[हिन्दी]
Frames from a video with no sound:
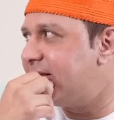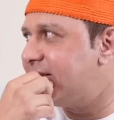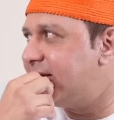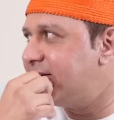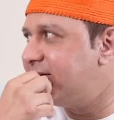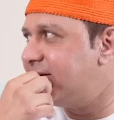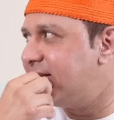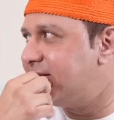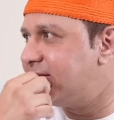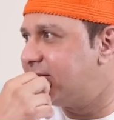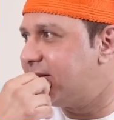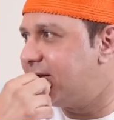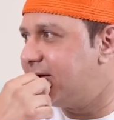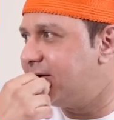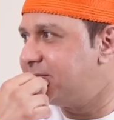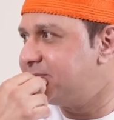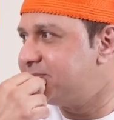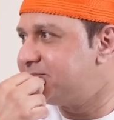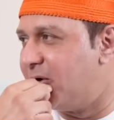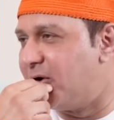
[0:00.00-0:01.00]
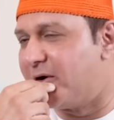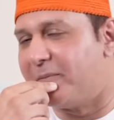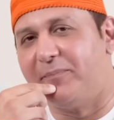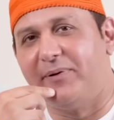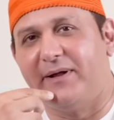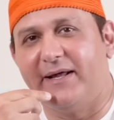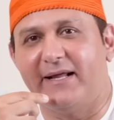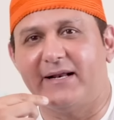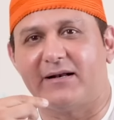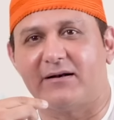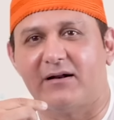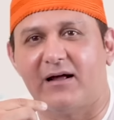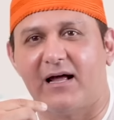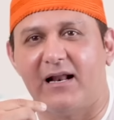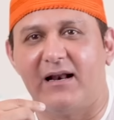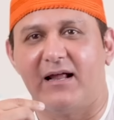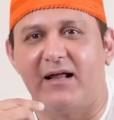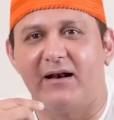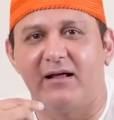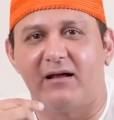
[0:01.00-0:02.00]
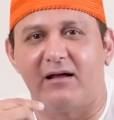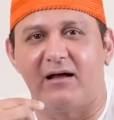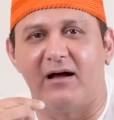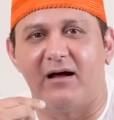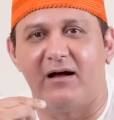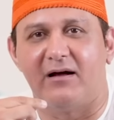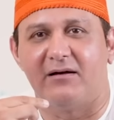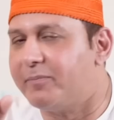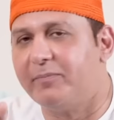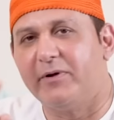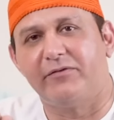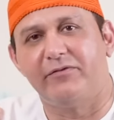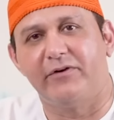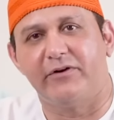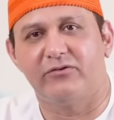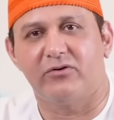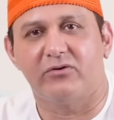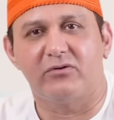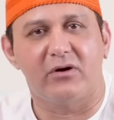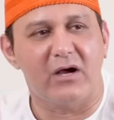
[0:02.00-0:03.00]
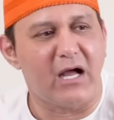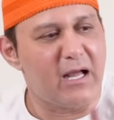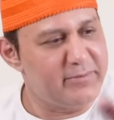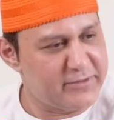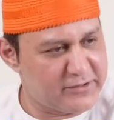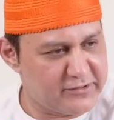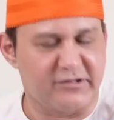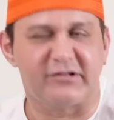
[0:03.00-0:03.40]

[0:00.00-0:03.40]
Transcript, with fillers: ज्यादा जानता है और फिर अल्लाह ने कहा और फिर फितों को कहा भी